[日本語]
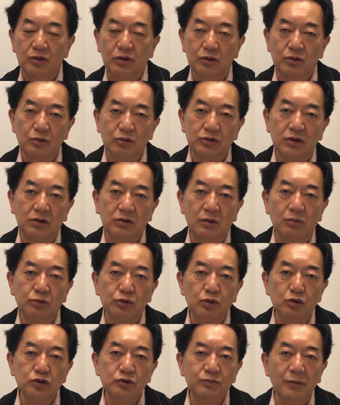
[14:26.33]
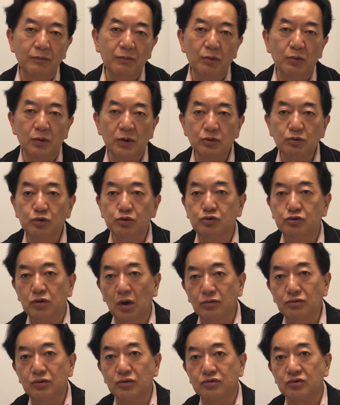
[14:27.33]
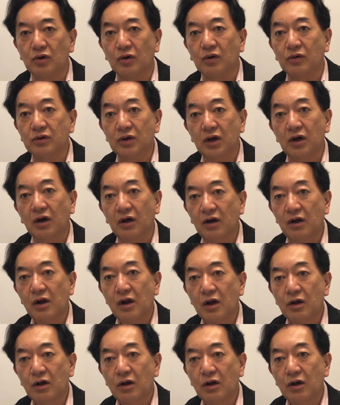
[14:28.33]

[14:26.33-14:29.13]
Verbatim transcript: 提供してても東芝メモリー売っちゃうんですからね